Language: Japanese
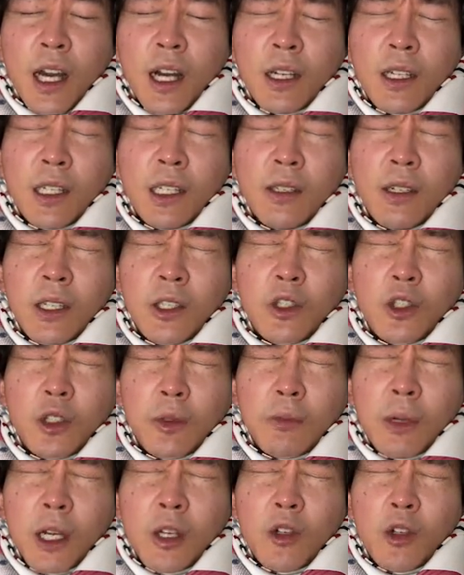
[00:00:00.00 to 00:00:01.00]
悪金はちょっ
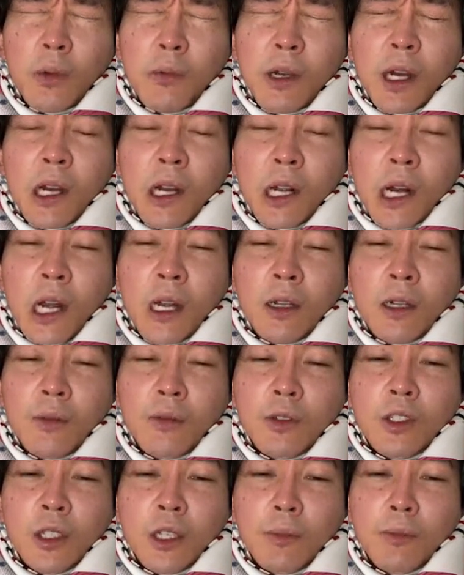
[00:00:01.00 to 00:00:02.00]
と巻き込みあるか
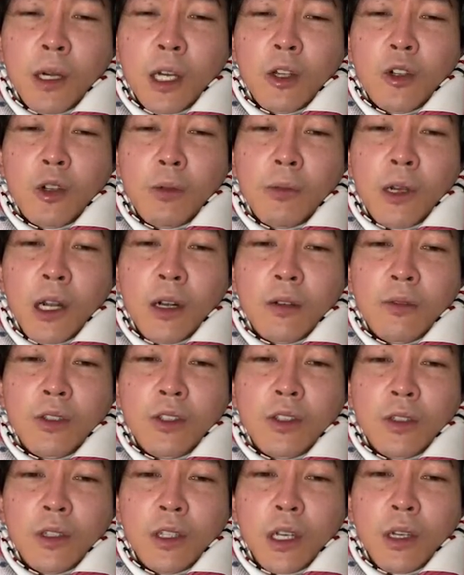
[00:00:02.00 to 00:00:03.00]
もしれない。巻き込みあるかも
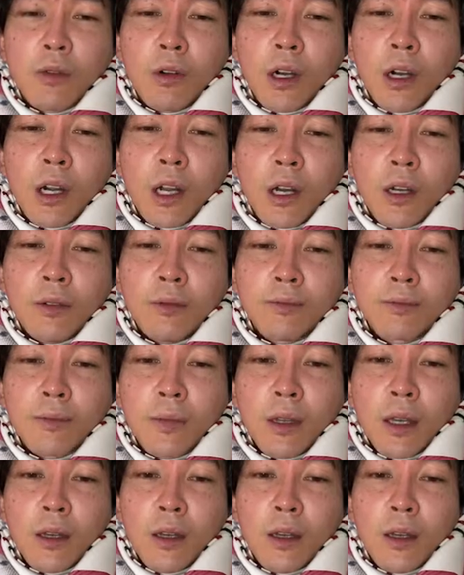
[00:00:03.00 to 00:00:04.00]
しれない。わからん。
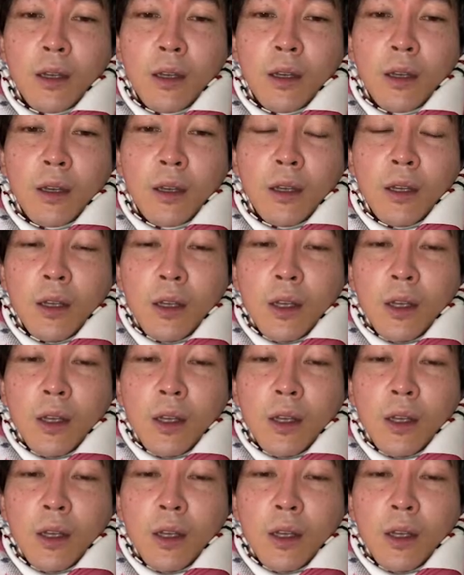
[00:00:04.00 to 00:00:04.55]
うん。